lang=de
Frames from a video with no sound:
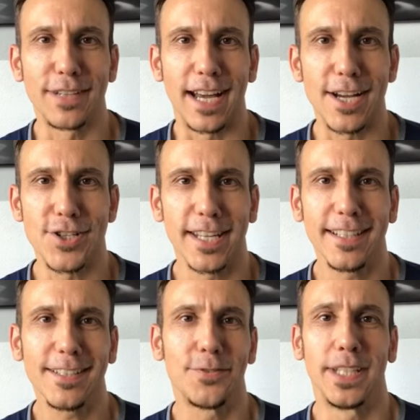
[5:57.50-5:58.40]

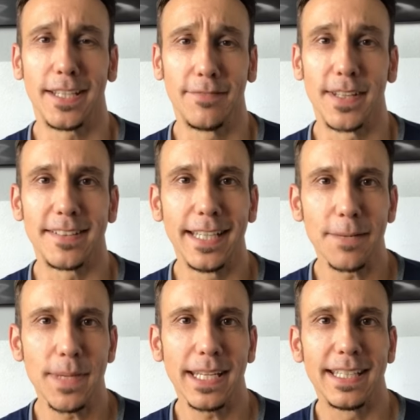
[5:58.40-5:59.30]
Achstetter und ich investiere
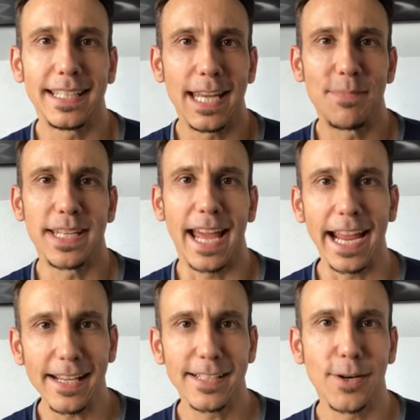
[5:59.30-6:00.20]
mich in die Themen
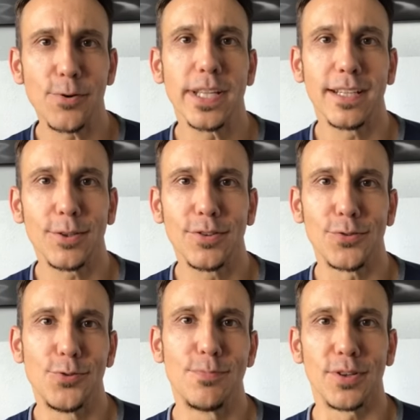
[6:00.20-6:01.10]
enkeltauglicher
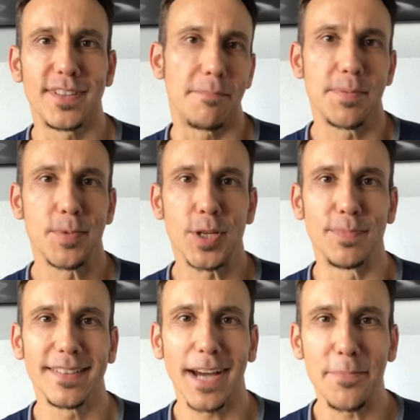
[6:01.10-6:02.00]
Konsum und
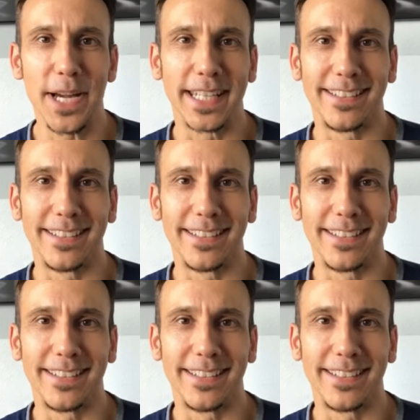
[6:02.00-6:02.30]
selbstbestimmtes Arbeiten.